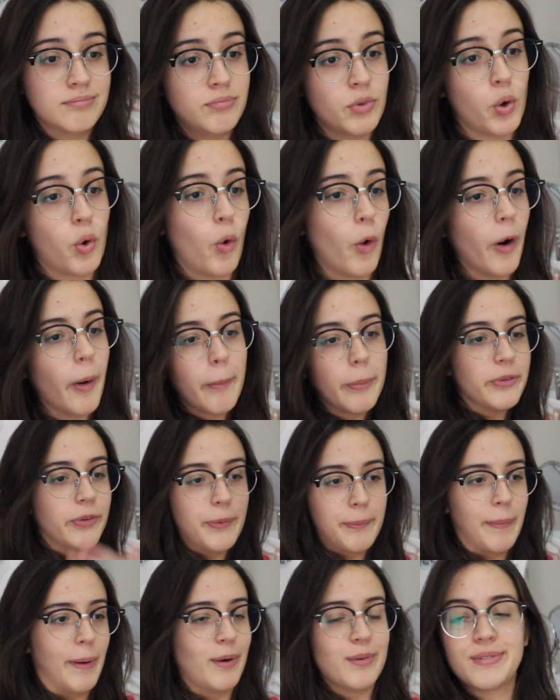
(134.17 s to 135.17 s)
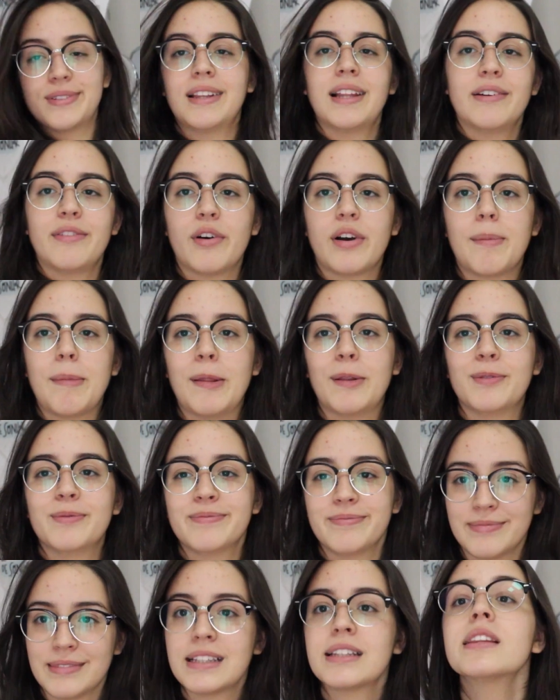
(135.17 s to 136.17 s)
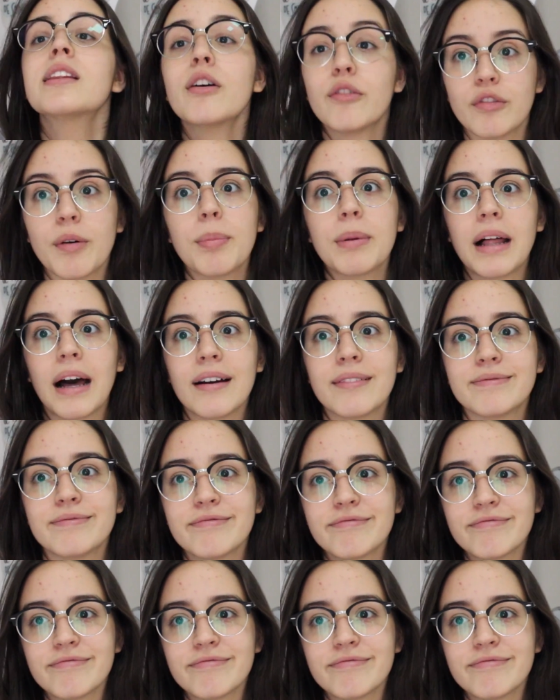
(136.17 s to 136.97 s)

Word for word: meu corpo normal, sem lavar o cabelo. Então vamos lá